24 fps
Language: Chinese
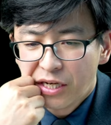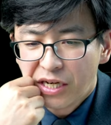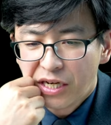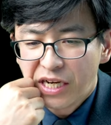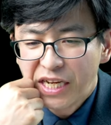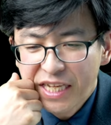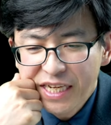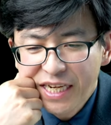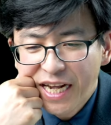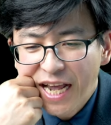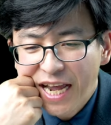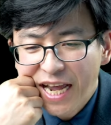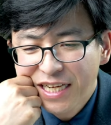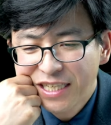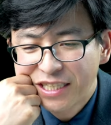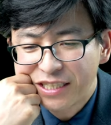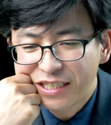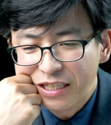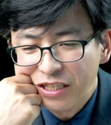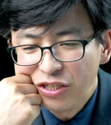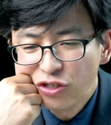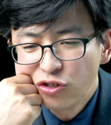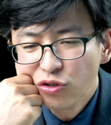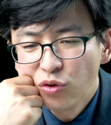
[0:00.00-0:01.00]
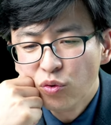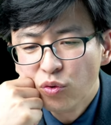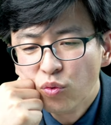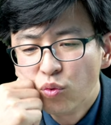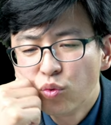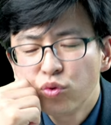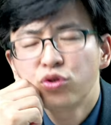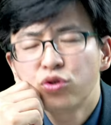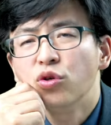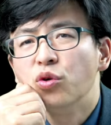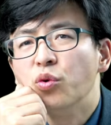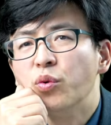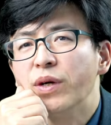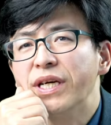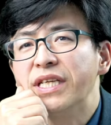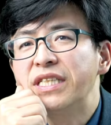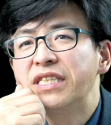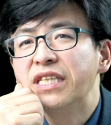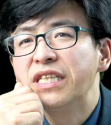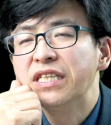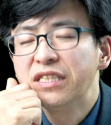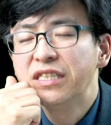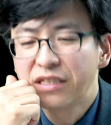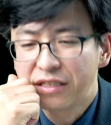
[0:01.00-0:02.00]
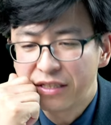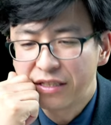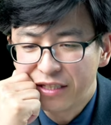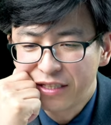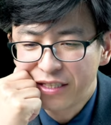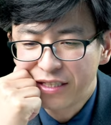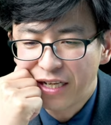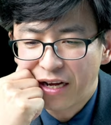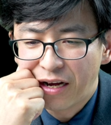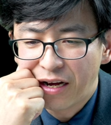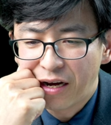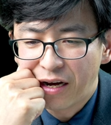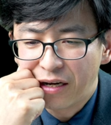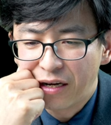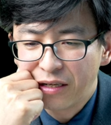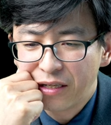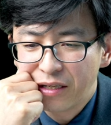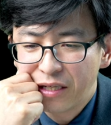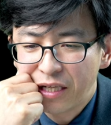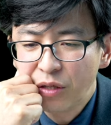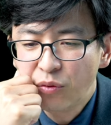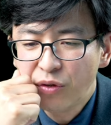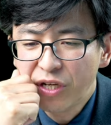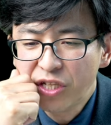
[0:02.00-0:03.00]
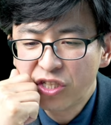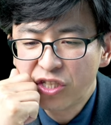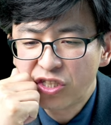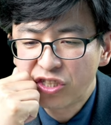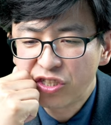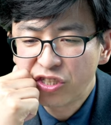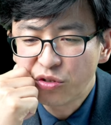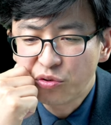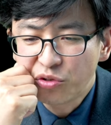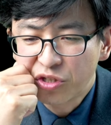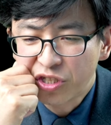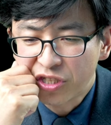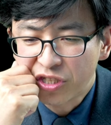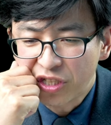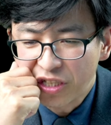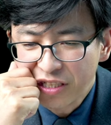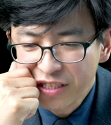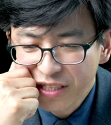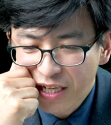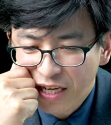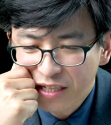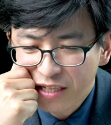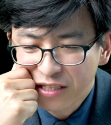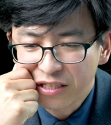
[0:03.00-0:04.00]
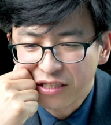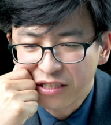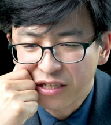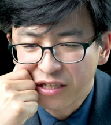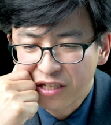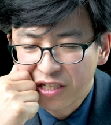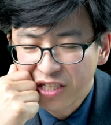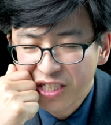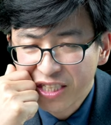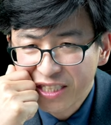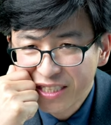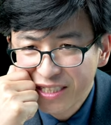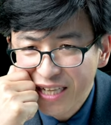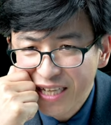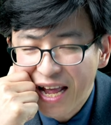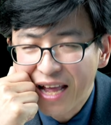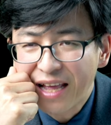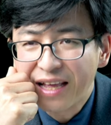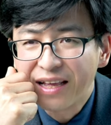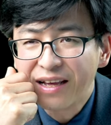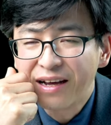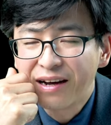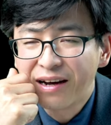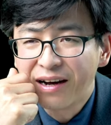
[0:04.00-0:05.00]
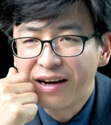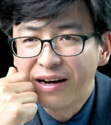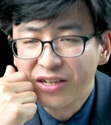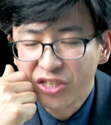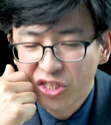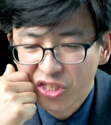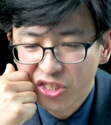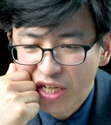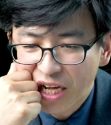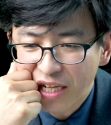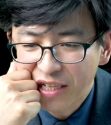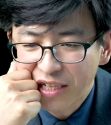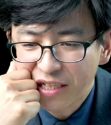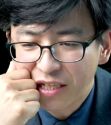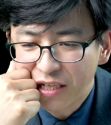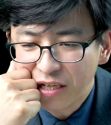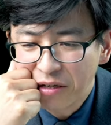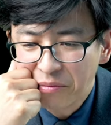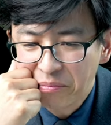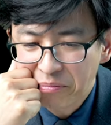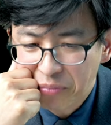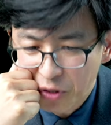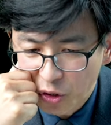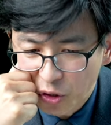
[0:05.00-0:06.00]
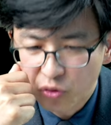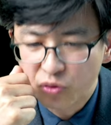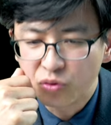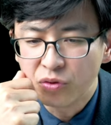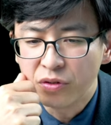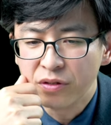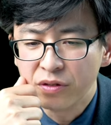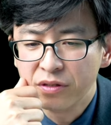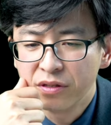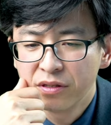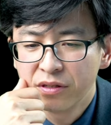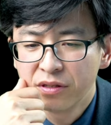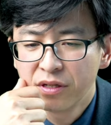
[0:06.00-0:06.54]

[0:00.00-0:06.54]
离开神就无所谓真正的善哈，因为只有神才是善和善的标准。